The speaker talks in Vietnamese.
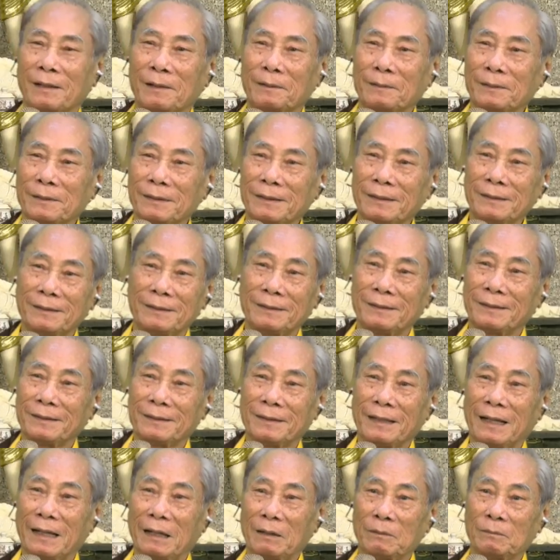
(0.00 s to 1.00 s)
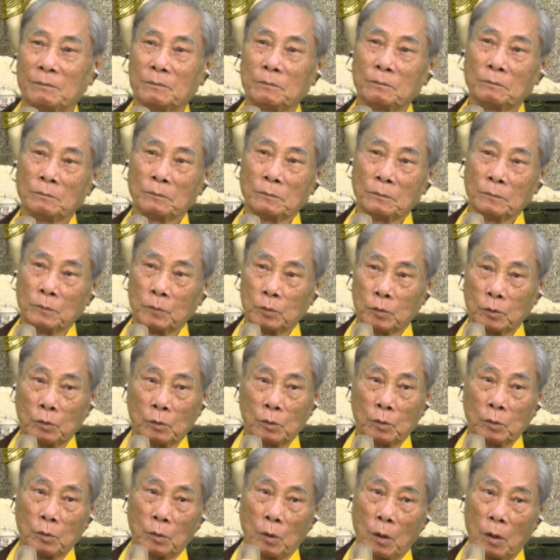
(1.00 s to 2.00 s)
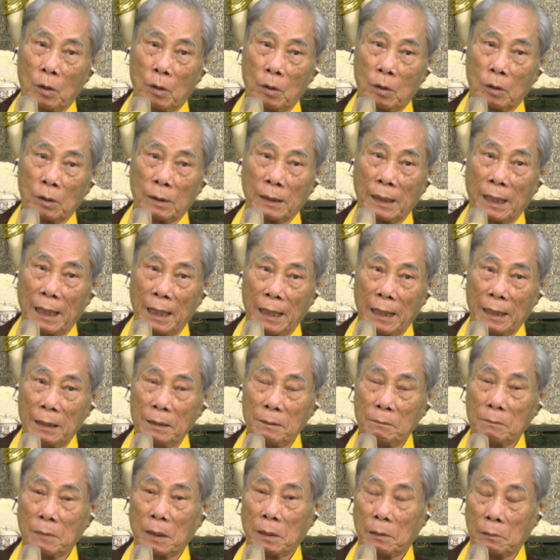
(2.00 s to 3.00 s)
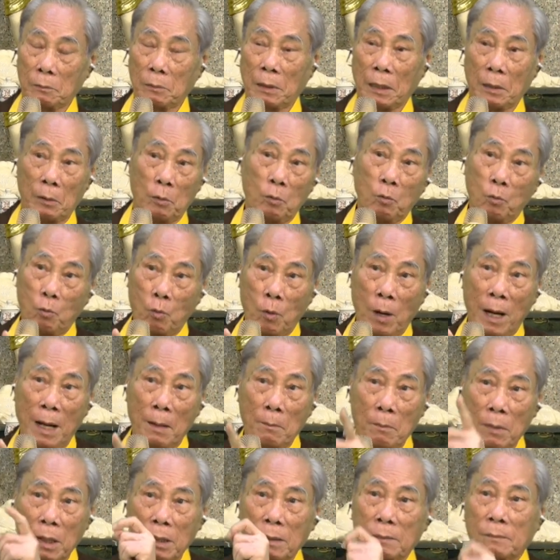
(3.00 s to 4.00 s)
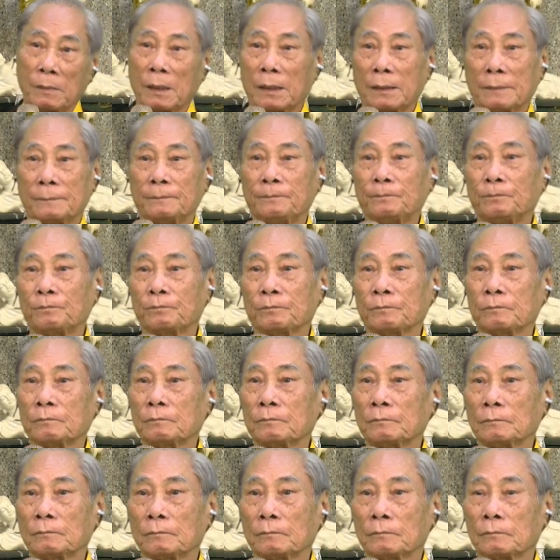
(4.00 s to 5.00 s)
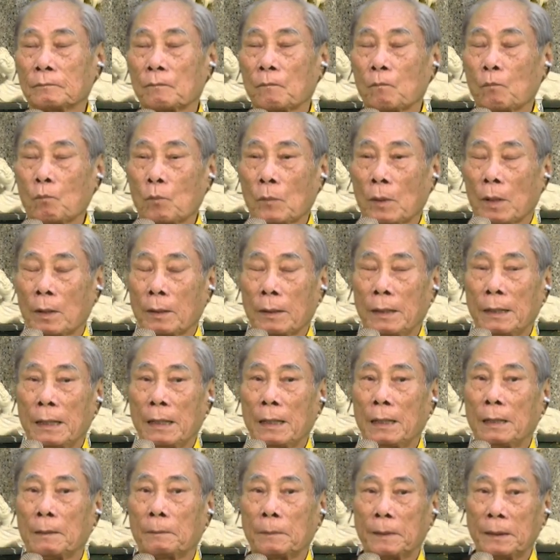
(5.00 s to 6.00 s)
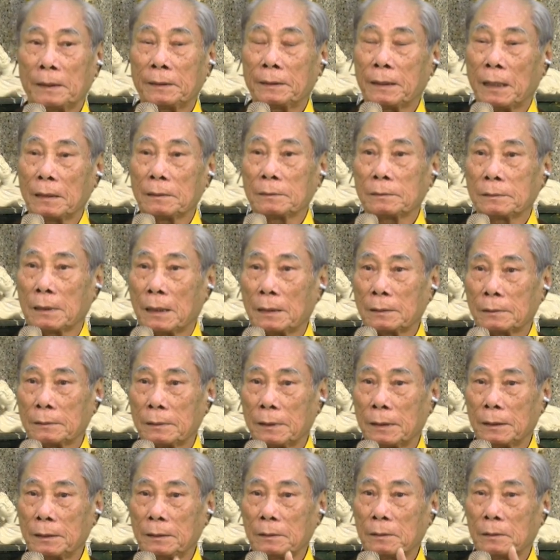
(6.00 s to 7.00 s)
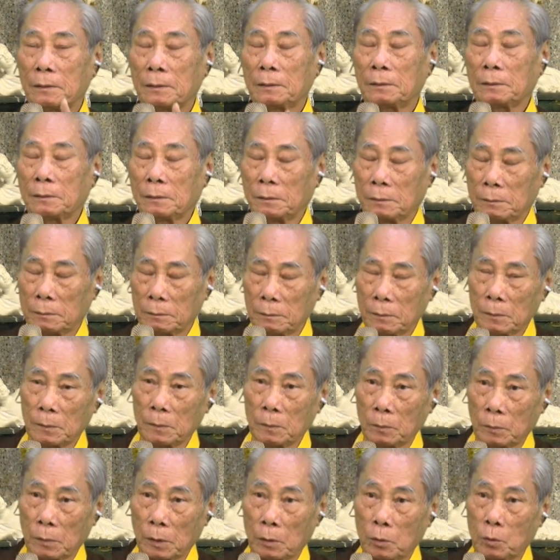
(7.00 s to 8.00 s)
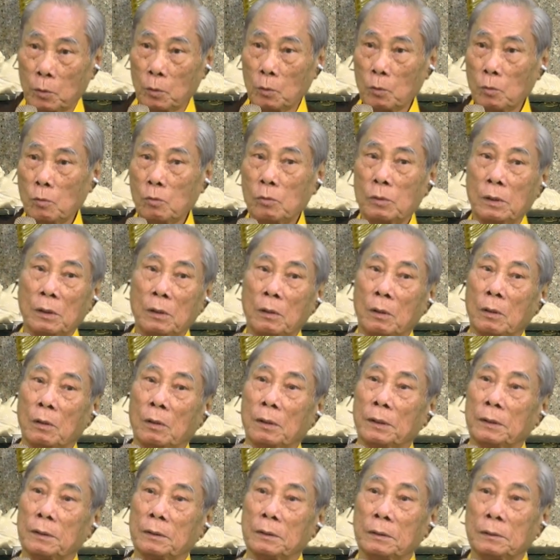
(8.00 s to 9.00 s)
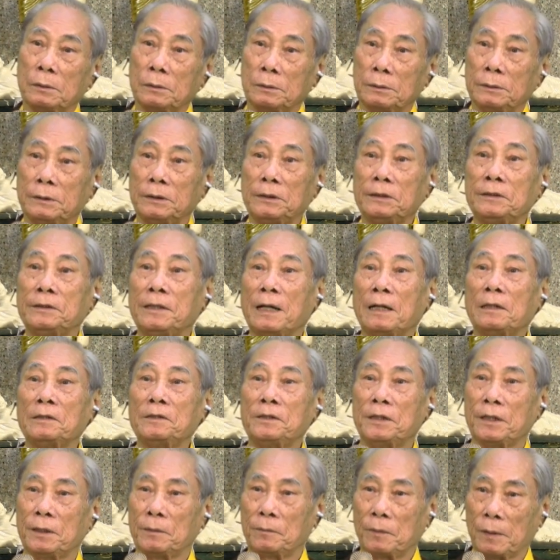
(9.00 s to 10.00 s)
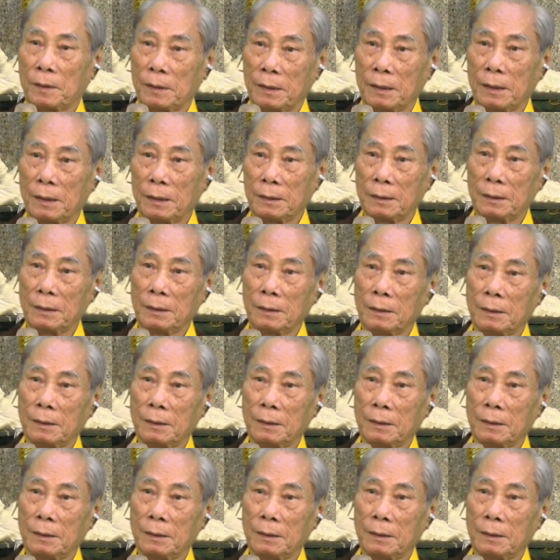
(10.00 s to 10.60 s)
thôi, thấy không? Còn cái mà này nó quá mức mà. Cái này là cái chân thật để cho để cứu cái loài người đi trở về Phật giới.